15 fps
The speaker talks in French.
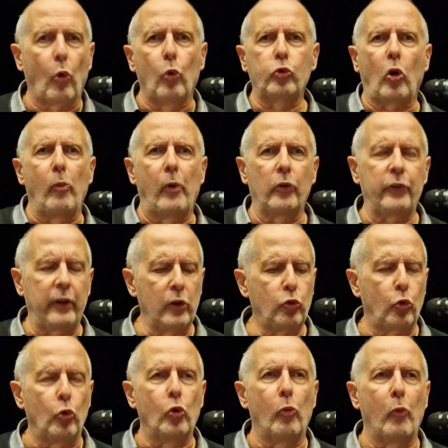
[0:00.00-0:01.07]
Autrement dit,
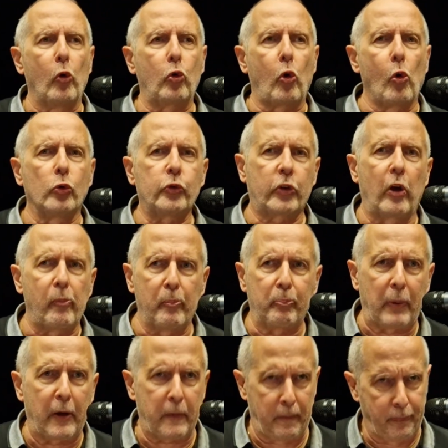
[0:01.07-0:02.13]
tu ne me consommes
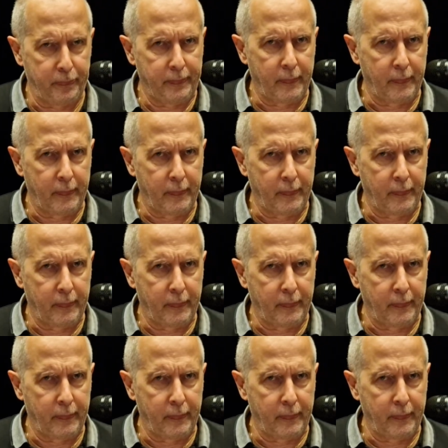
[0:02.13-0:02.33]
pas.